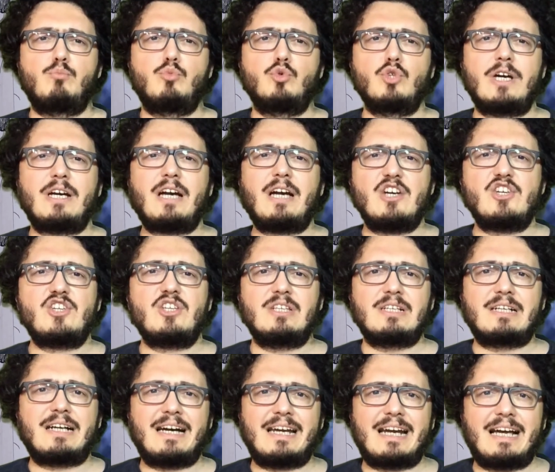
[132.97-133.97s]
Buna
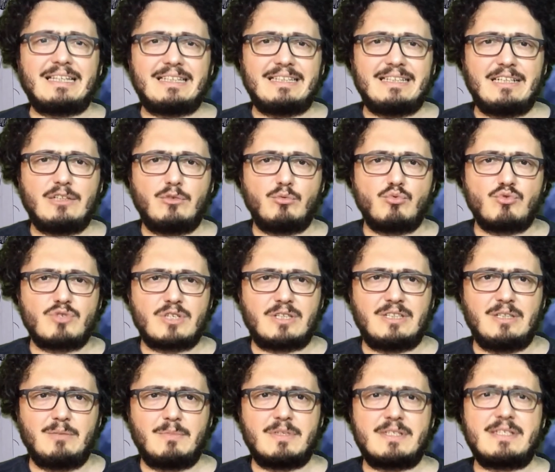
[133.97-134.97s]
karşılık karantinanın
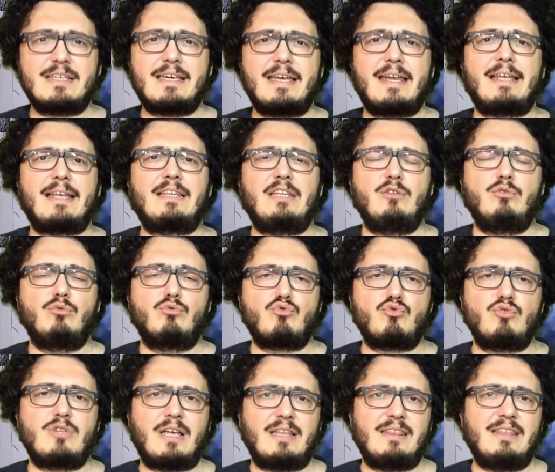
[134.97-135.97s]
uzatılması gerektiğini
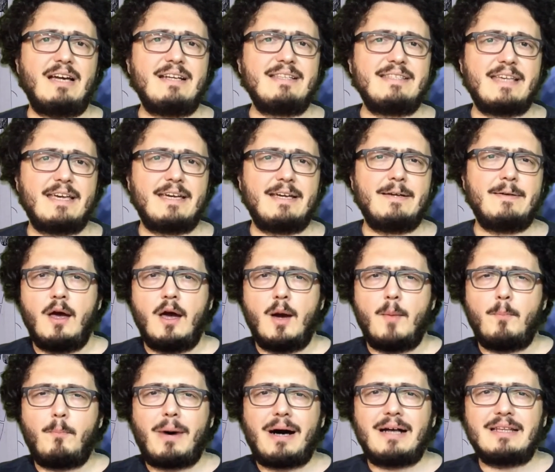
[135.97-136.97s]
düşünenlerse
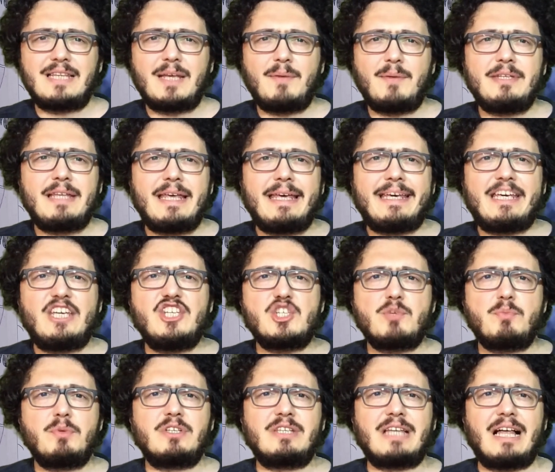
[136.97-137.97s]
pandemide
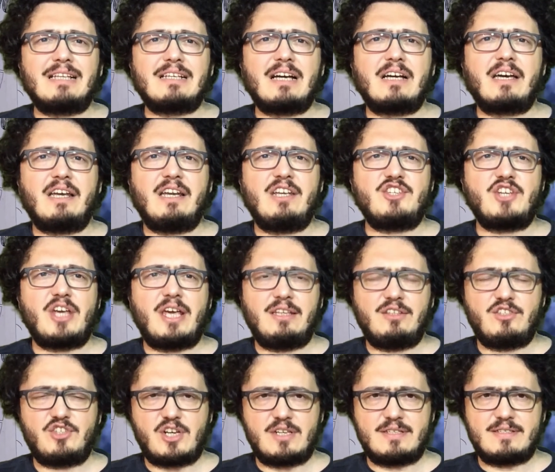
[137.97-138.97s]
ikinci bir dalga geleceği
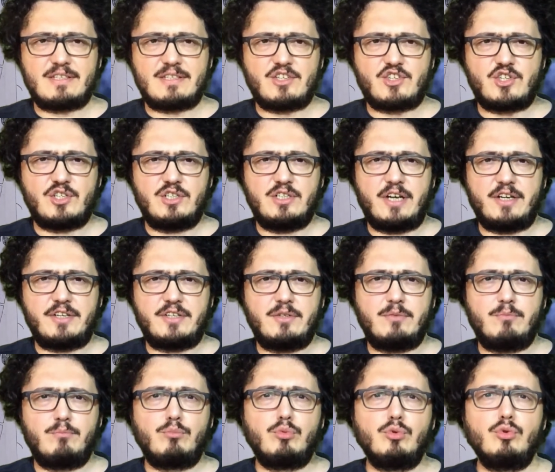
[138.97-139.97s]
endişesi taşırlar.
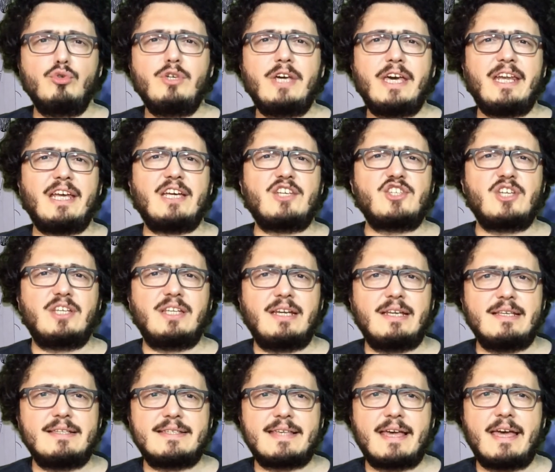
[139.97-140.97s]
Bunun
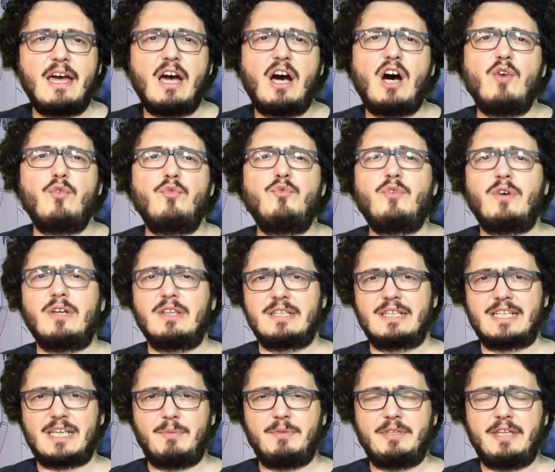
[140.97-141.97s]
gerekçeleri ise hafif
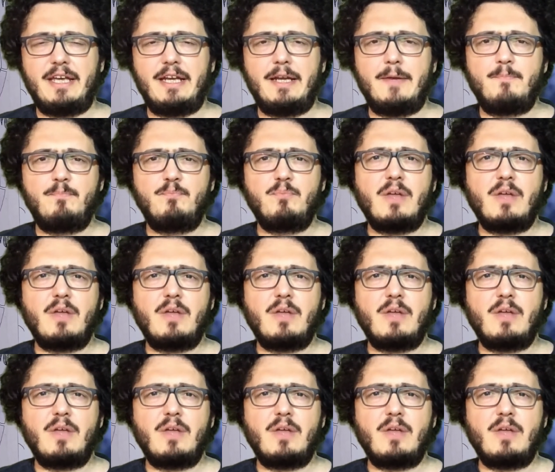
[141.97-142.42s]
alınır gibi değil.